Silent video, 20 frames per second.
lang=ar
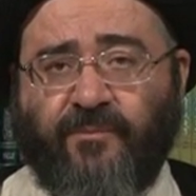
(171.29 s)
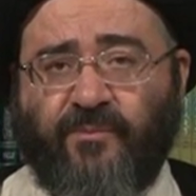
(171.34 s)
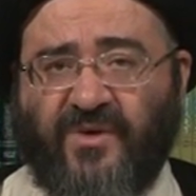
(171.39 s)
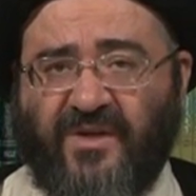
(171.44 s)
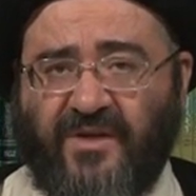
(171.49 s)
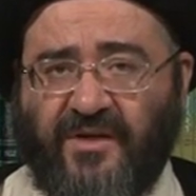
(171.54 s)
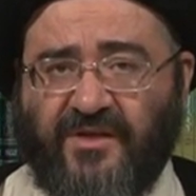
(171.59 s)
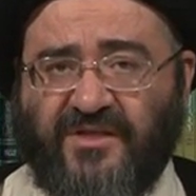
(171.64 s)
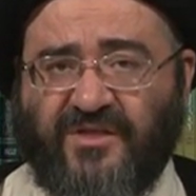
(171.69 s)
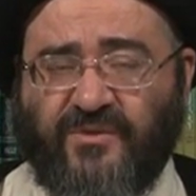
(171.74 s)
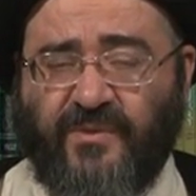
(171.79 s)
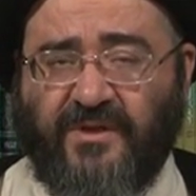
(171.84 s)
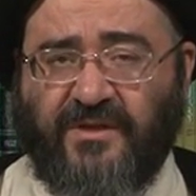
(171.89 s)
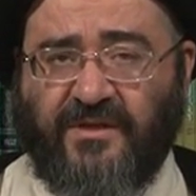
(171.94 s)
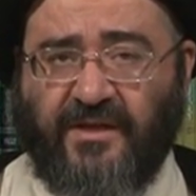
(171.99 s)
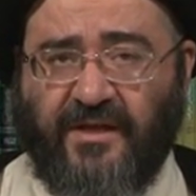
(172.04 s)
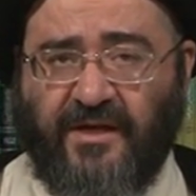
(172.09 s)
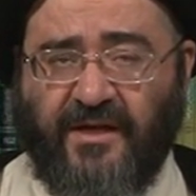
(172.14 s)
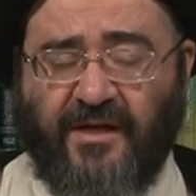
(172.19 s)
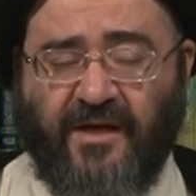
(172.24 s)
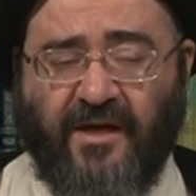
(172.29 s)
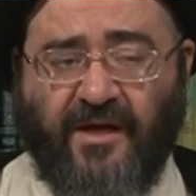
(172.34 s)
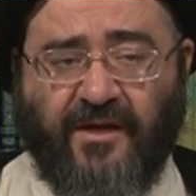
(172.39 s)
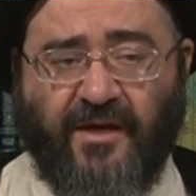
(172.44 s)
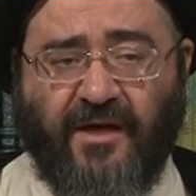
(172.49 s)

بالنسبة لنا